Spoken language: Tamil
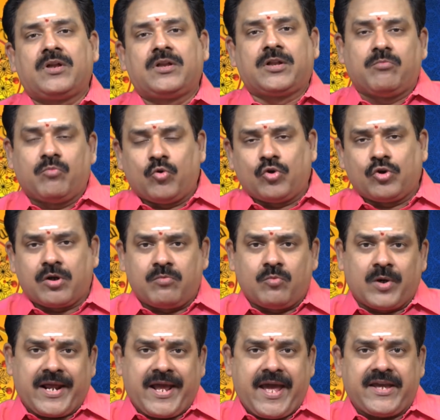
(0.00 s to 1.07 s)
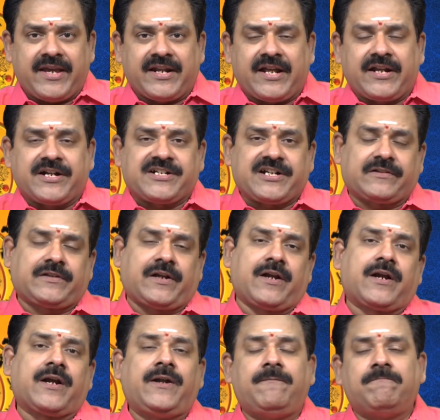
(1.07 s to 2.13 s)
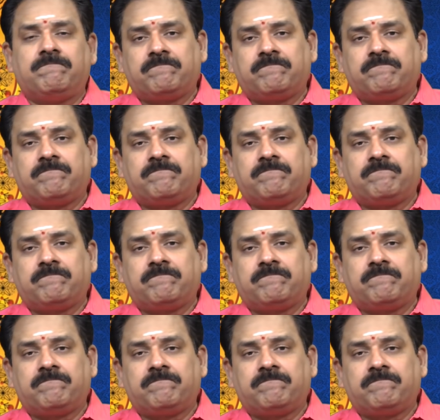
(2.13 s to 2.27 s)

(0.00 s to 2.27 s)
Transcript: இந்த மூன்றும் ஒரே இன நட்சத்திரங்கள்